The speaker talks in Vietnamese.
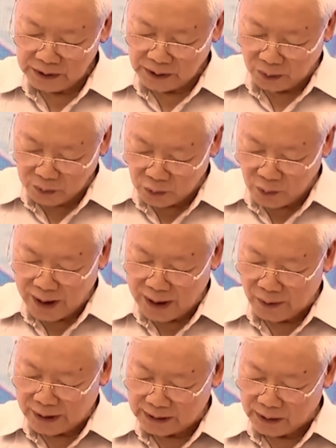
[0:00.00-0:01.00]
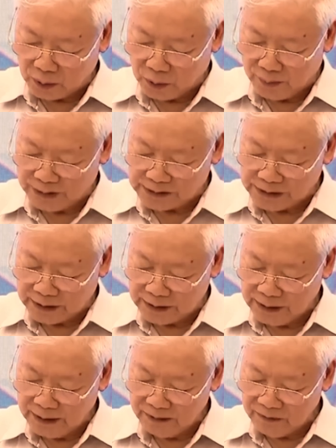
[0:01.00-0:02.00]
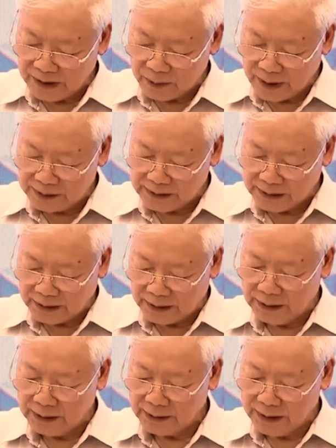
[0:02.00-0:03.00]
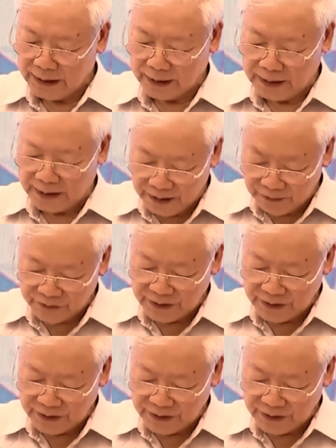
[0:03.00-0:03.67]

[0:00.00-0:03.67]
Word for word: thông qua hoạt động của mặt trận và đoàn thể để đến